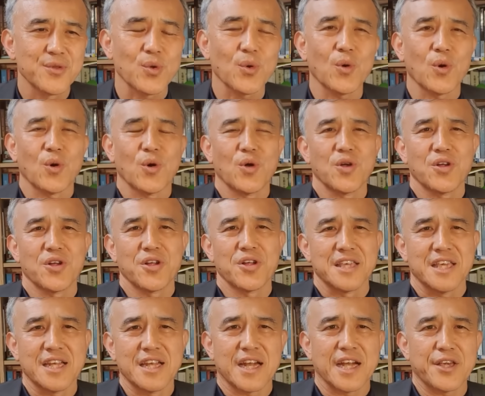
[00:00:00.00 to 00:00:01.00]
또
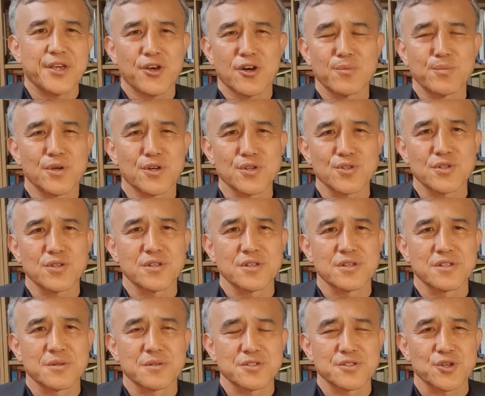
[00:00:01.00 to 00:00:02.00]
이란의
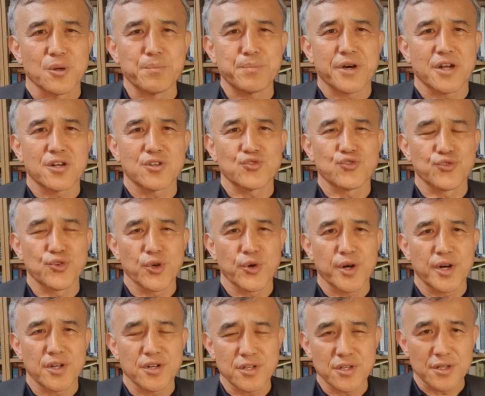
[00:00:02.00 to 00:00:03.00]
혁명 전파를
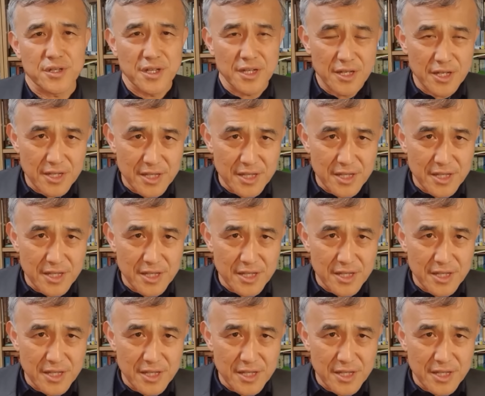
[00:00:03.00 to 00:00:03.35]
두려워하는